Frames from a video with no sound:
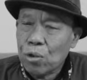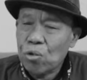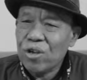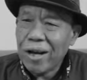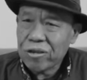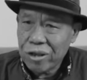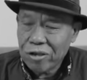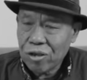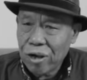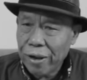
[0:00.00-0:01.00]
dunia
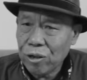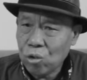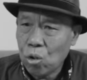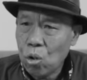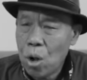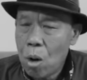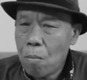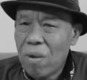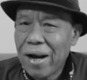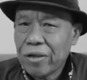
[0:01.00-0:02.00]
sastra itu
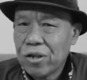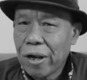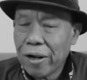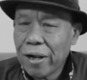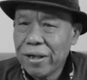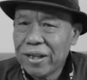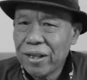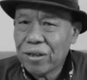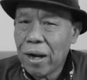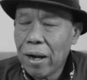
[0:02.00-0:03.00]
mengajarkan
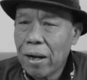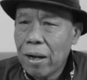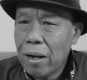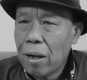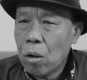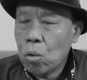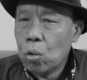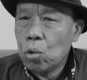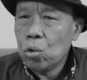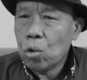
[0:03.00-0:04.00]
kita
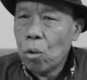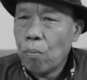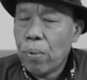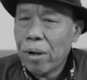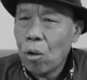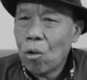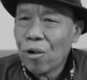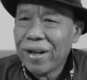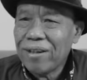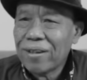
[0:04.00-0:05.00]
untuk
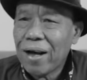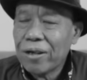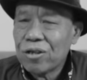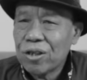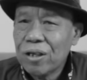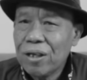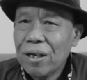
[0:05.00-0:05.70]
berorientasi